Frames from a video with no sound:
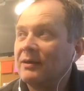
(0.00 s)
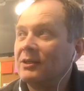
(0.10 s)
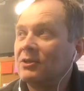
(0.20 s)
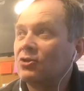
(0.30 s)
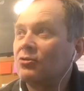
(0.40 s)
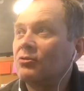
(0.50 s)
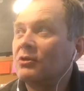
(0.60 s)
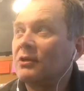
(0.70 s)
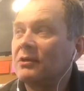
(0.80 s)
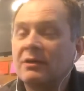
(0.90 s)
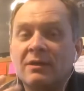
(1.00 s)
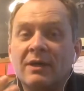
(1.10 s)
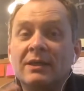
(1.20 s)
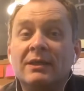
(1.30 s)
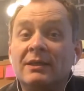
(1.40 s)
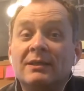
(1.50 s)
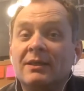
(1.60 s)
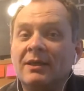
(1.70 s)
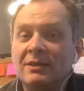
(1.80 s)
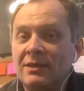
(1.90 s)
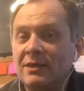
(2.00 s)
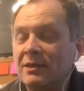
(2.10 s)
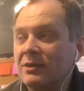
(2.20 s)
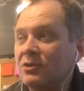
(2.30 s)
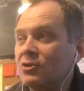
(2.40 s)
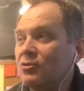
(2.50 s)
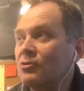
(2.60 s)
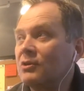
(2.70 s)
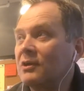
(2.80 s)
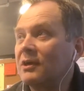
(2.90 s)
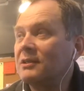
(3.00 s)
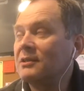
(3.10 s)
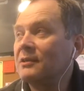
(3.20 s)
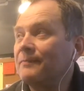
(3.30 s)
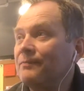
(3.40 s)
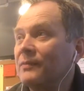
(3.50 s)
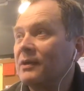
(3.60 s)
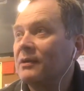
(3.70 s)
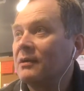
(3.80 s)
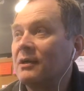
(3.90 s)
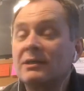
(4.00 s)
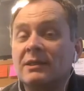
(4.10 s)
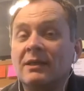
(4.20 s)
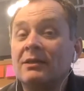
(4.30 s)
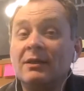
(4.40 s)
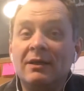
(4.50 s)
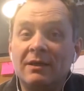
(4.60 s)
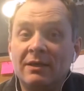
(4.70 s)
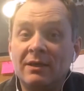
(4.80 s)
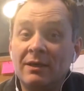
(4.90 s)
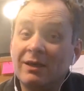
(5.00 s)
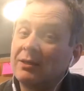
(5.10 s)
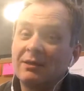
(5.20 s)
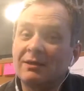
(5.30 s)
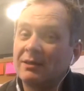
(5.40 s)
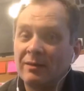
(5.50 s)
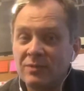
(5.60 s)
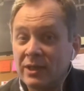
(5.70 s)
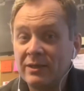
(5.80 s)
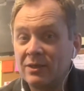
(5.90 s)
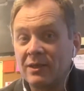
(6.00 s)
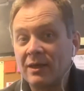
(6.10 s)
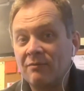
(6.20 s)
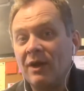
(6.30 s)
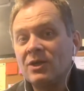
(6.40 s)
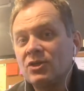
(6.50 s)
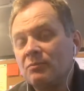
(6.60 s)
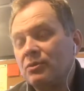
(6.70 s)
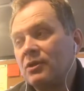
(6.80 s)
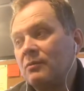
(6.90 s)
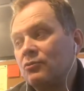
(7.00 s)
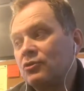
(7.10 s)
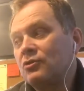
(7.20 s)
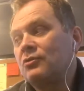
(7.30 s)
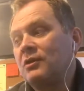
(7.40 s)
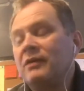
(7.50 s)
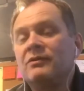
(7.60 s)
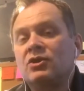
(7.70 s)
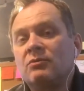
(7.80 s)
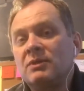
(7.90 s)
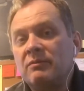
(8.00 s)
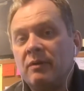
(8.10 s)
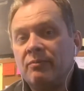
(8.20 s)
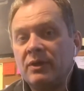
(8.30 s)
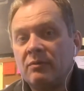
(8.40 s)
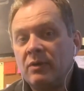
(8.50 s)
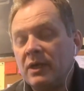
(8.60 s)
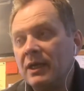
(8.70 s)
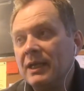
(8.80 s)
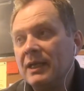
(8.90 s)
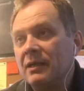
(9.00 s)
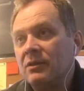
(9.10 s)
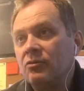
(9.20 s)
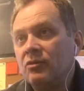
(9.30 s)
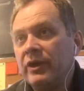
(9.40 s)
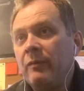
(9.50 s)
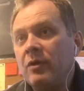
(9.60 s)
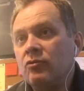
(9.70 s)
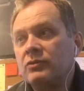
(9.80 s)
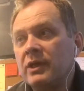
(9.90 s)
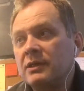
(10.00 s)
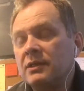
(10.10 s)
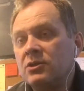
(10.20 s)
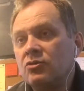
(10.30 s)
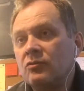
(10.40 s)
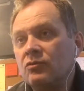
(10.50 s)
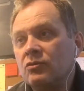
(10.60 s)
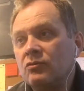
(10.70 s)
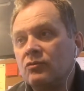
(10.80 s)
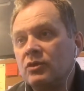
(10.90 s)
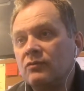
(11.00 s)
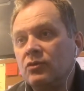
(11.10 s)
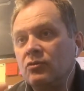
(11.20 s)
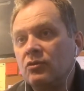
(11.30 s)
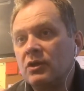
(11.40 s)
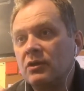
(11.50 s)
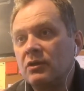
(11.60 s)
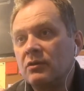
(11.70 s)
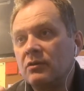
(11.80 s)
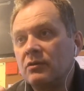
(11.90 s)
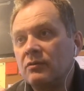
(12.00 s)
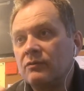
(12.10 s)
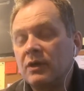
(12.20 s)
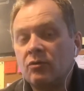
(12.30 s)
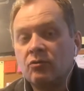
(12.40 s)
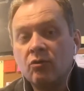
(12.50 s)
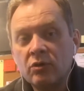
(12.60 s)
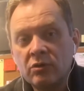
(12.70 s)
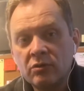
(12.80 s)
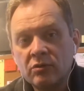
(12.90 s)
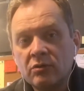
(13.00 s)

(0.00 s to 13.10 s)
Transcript: Это что-то э, ради эстетики, это что-то ради красоты. И это на самом деле не так важно, потому что главное, чтобы тебя понимали. Но ну, я могу вам сказать, что вот уже в Нью-Йорке второй год